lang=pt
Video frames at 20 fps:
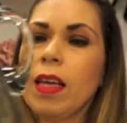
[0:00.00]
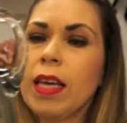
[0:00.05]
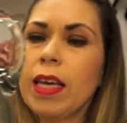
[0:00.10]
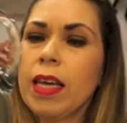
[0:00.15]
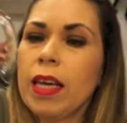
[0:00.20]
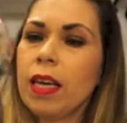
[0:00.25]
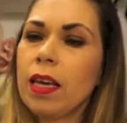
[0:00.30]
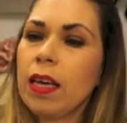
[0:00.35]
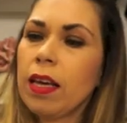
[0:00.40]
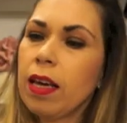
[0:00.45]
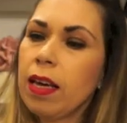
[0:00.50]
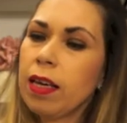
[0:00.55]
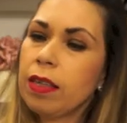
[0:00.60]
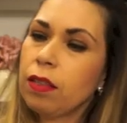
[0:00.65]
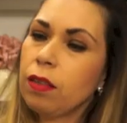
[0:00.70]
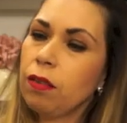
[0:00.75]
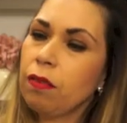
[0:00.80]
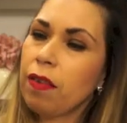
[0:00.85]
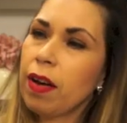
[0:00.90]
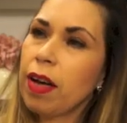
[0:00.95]
E
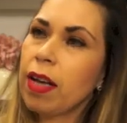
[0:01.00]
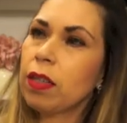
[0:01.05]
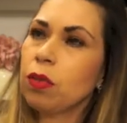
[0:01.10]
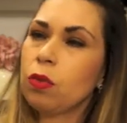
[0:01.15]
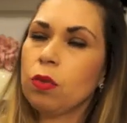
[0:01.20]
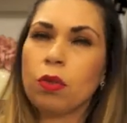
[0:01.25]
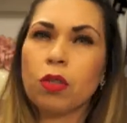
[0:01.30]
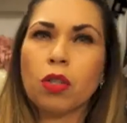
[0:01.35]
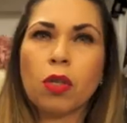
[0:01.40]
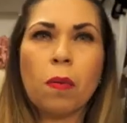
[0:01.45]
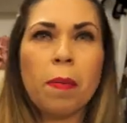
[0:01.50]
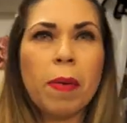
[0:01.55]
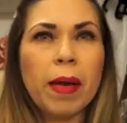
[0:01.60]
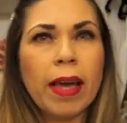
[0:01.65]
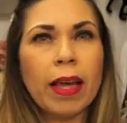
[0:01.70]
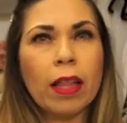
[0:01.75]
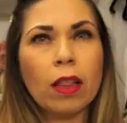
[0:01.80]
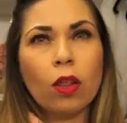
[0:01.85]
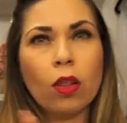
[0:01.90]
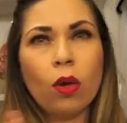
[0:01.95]
esse vaso eu acho que eu
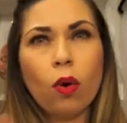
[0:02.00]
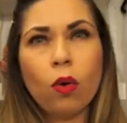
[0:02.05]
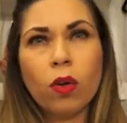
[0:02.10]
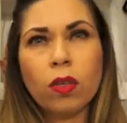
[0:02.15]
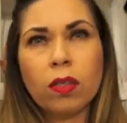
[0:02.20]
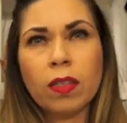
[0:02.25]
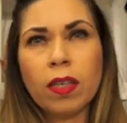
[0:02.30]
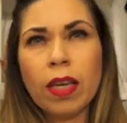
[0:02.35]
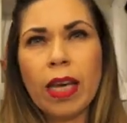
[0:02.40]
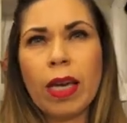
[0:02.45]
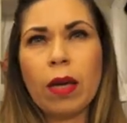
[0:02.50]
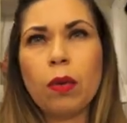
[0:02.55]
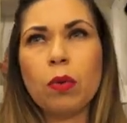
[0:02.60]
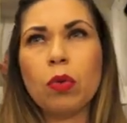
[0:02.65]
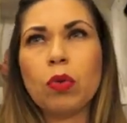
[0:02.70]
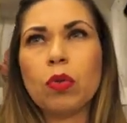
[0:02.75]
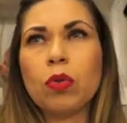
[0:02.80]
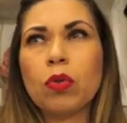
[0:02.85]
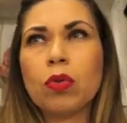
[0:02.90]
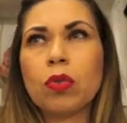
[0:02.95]
paguei 12
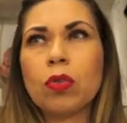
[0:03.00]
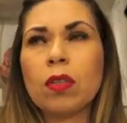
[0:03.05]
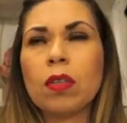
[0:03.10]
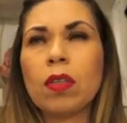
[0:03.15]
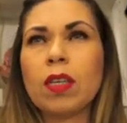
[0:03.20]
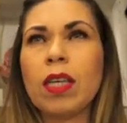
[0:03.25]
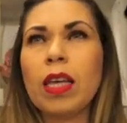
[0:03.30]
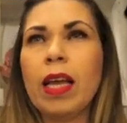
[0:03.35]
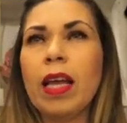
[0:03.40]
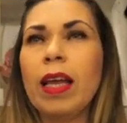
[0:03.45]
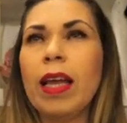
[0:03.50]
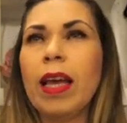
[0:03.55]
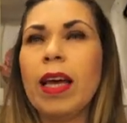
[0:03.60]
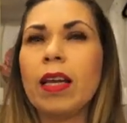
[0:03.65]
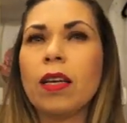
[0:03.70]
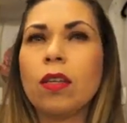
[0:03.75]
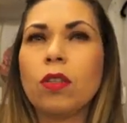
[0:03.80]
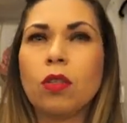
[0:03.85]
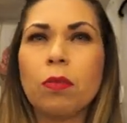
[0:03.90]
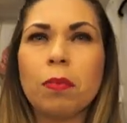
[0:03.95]
euros e ele
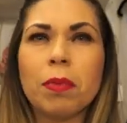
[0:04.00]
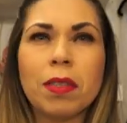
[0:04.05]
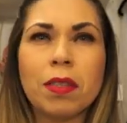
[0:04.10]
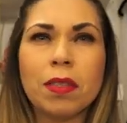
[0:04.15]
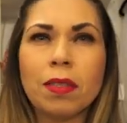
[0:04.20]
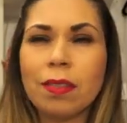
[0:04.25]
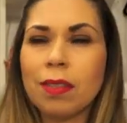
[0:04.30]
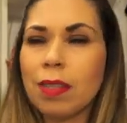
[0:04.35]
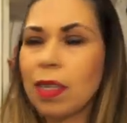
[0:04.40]
era tipo assim